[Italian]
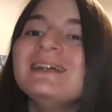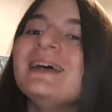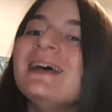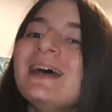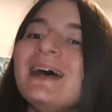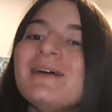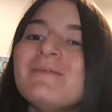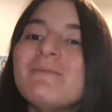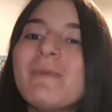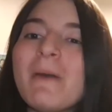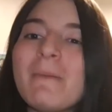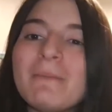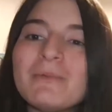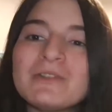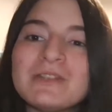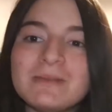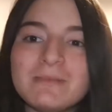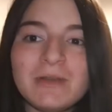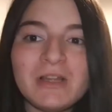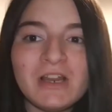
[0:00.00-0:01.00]
è un po'
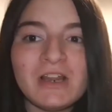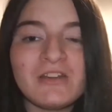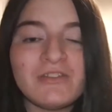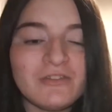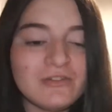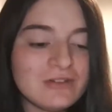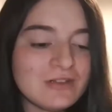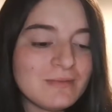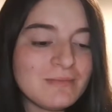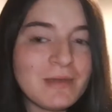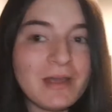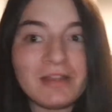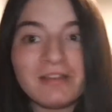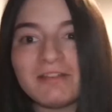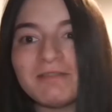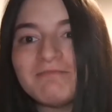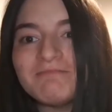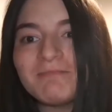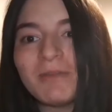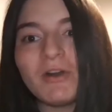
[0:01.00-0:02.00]
impossibile che non lo sappiate.
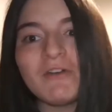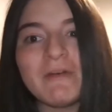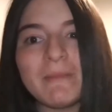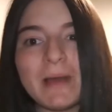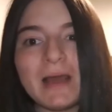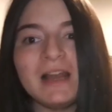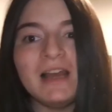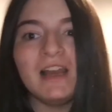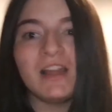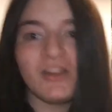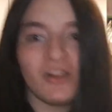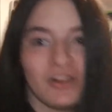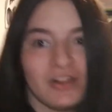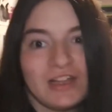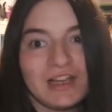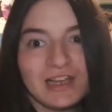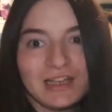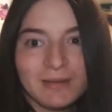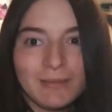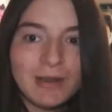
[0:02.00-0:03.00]
Però vabbè, le
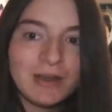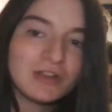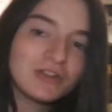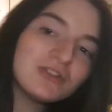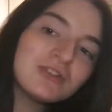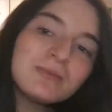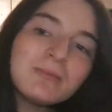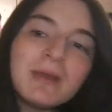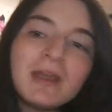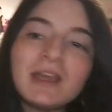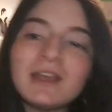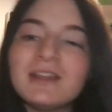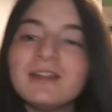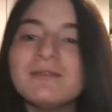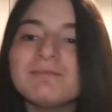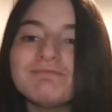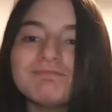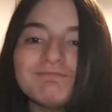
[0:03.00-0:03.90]
cronache di Magnus Bane.